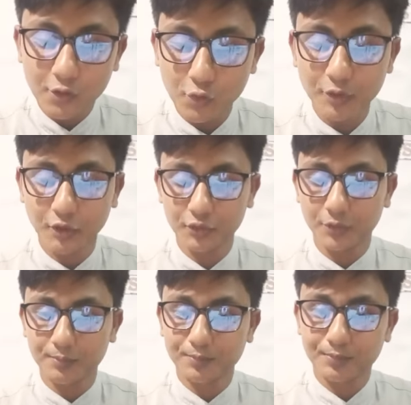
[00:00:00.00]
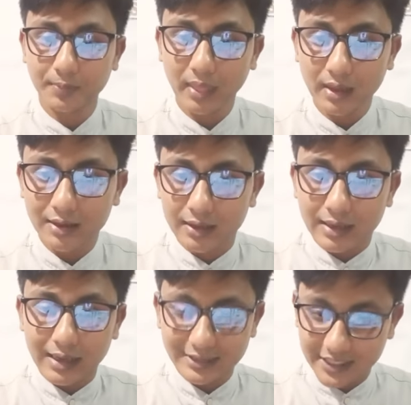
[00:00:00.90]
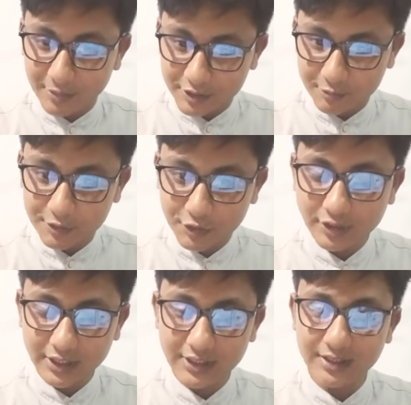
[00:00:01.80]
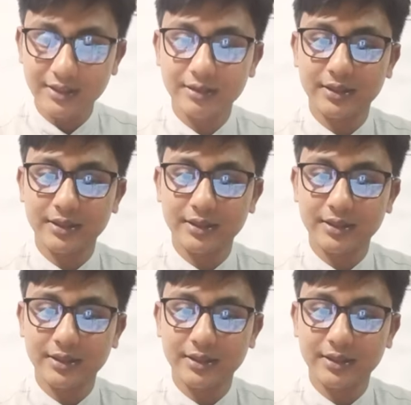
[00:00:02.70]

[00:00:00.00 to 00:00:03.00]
অভিনন্দন আজকে আমি যে বিষয়টা নিয়ে